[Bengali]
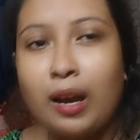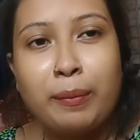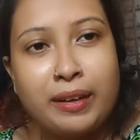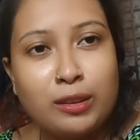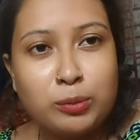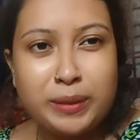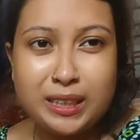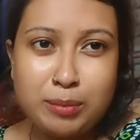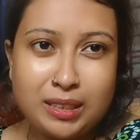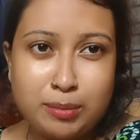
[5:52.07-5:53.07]
আমার না একটু
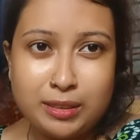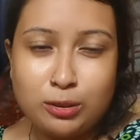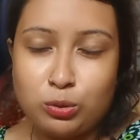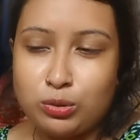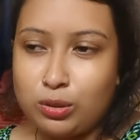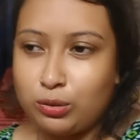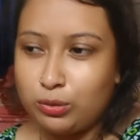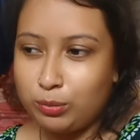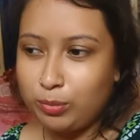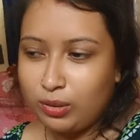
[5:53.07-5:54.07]
পেটে ব্যথা ব্যথা করছিল
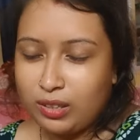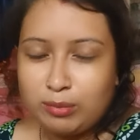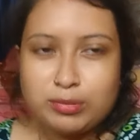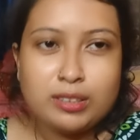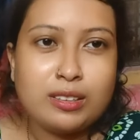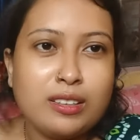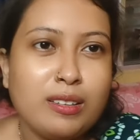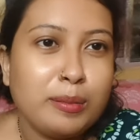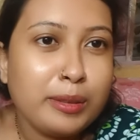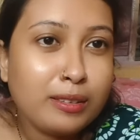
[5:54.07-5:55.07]
তো বললাম যে
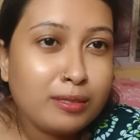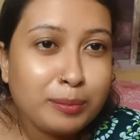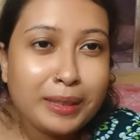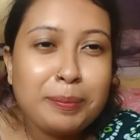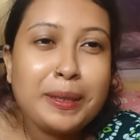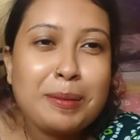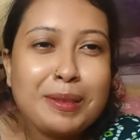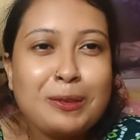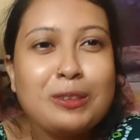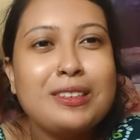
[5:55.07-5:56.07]
আমার মানে পেটে
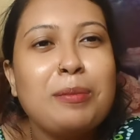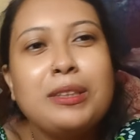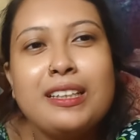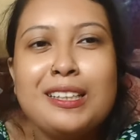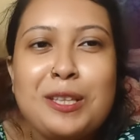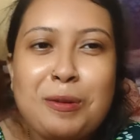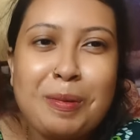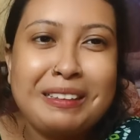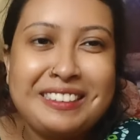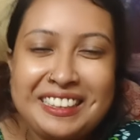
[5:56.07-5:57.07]
ব্যথা করছে তার মধ্যে খিদেও
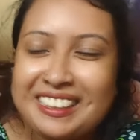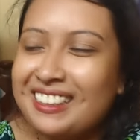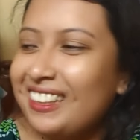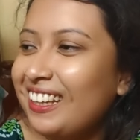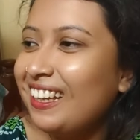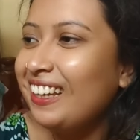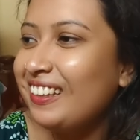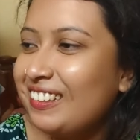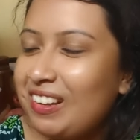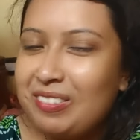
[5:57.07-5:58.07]
পাচ্ছে
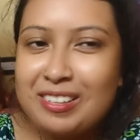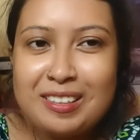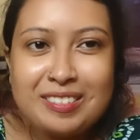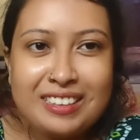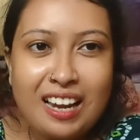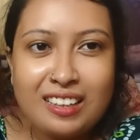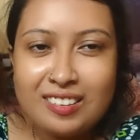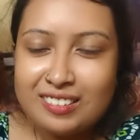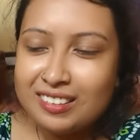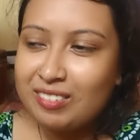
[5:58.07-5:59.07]
তো আমি বললাম যে
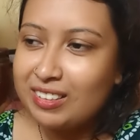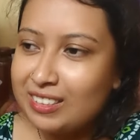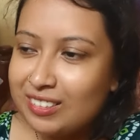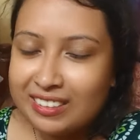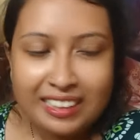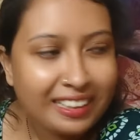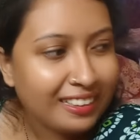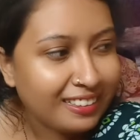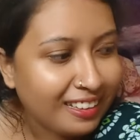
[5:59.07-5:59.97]
রান্নাঘর থেকে আমার কিছু একটা এনে